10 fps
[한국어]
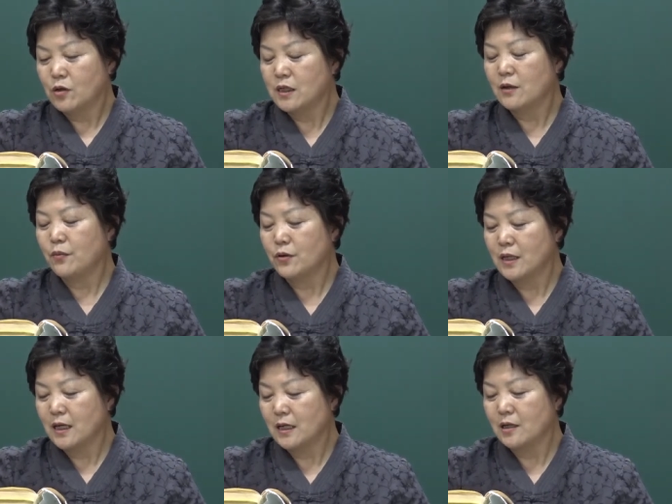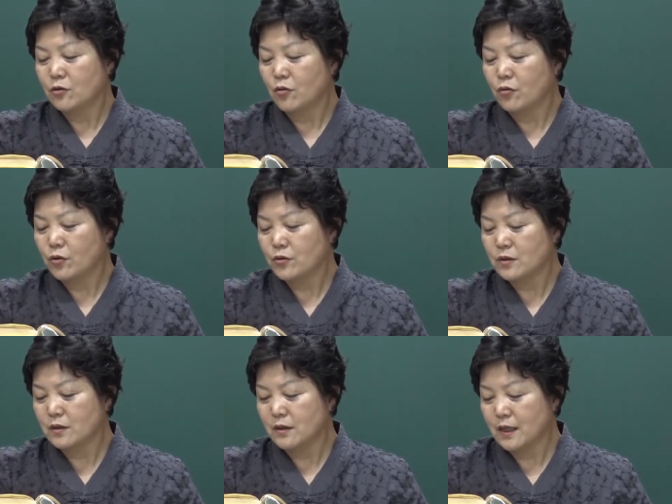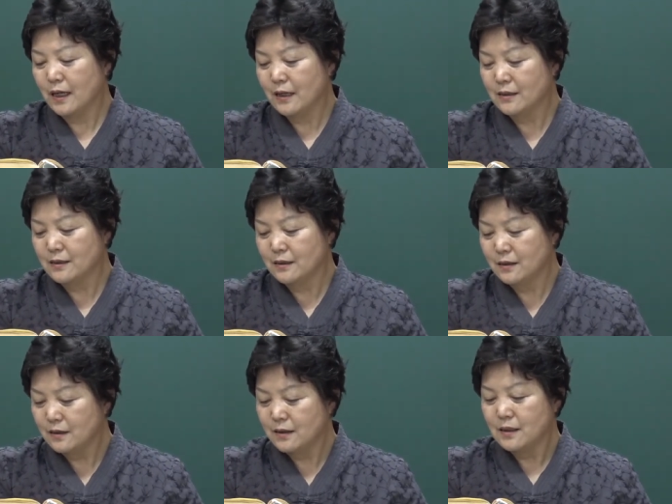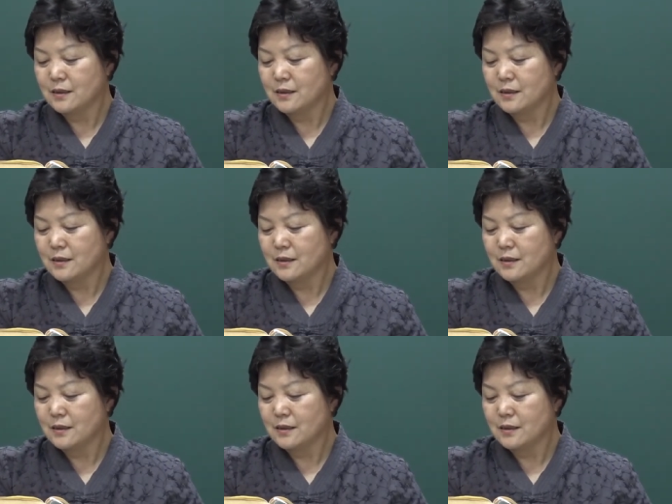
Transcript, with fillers: 극기 복례를 도로서 하여서